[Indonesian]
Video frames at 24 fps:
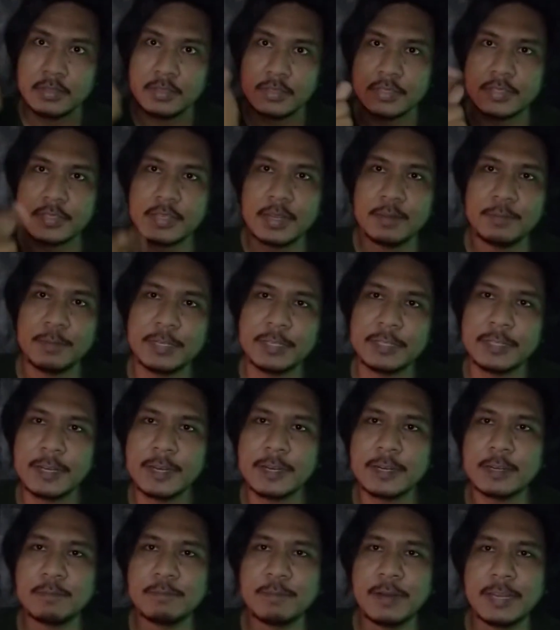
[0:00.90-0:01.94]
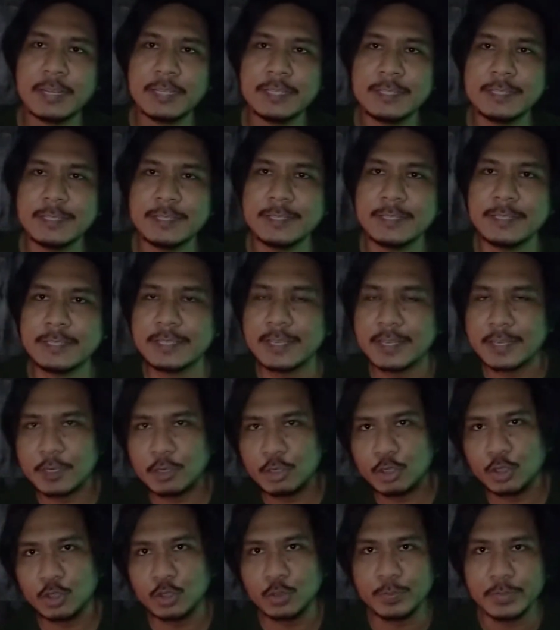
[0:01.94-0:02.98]
Selamat datang kembali di
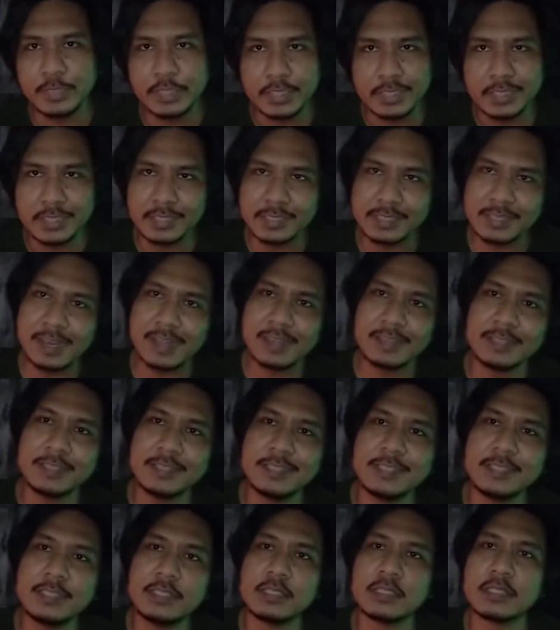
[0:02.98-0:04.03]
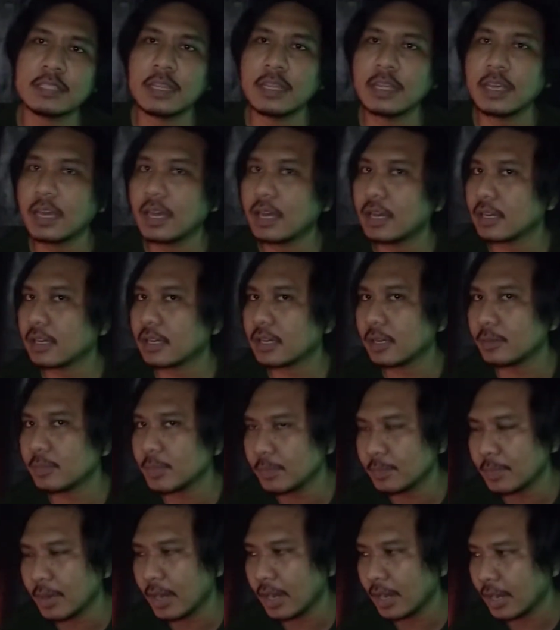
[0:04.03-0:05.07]
channel YouTube ini. Kali ini saya
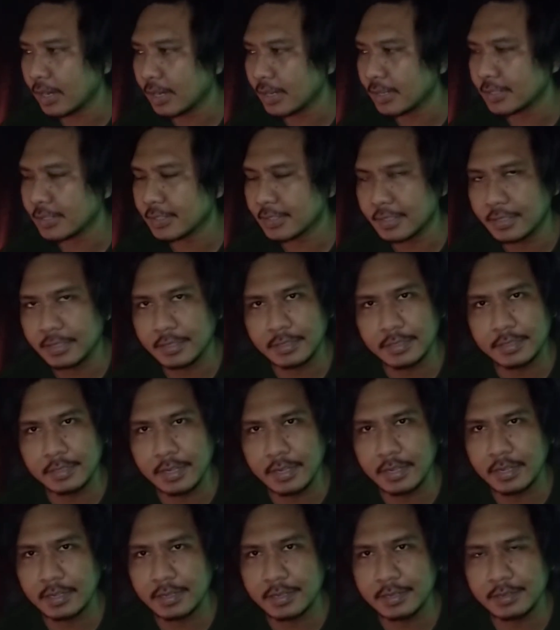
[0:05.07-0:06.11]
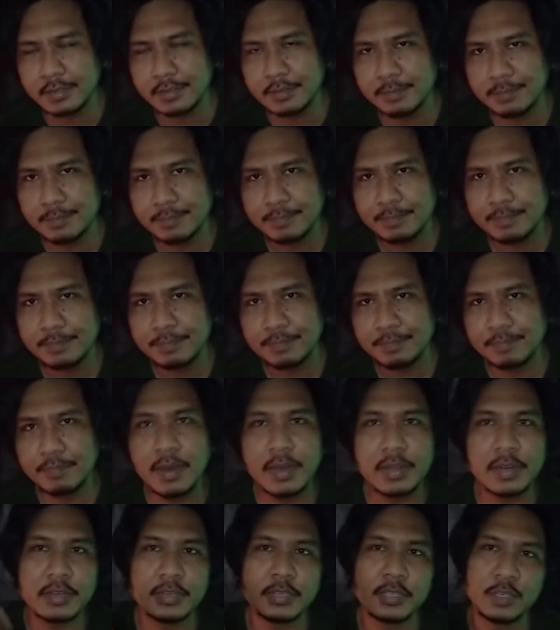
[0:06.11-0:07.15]
akan membahas tentang
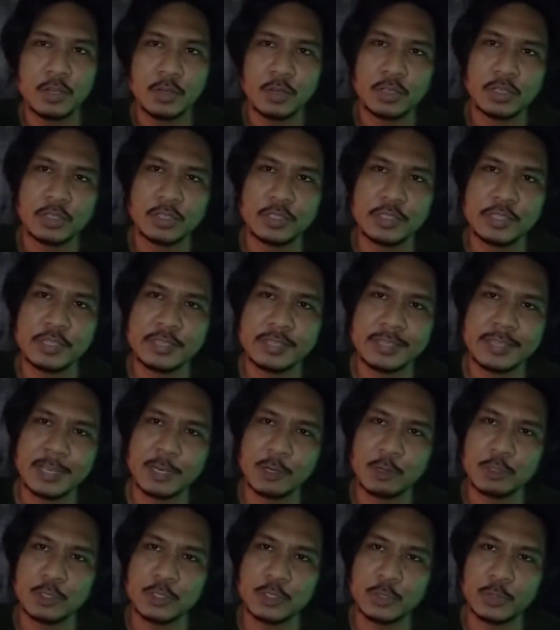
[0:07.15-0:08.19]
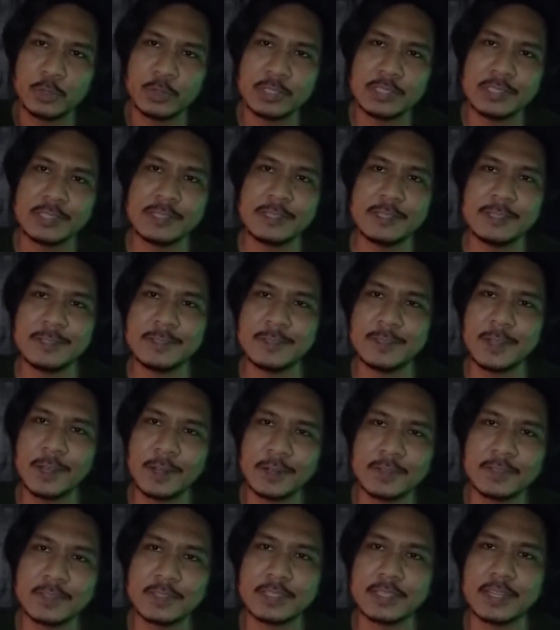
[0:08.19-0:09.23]
paradoks dekonstruksi
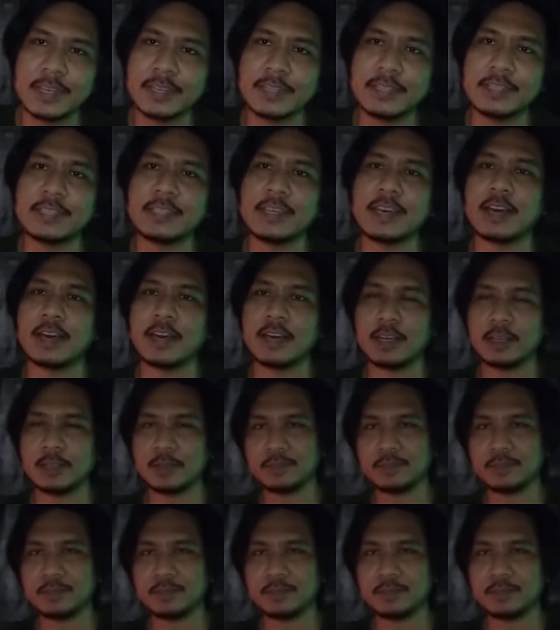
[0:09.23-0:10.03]
Jacques Derrida.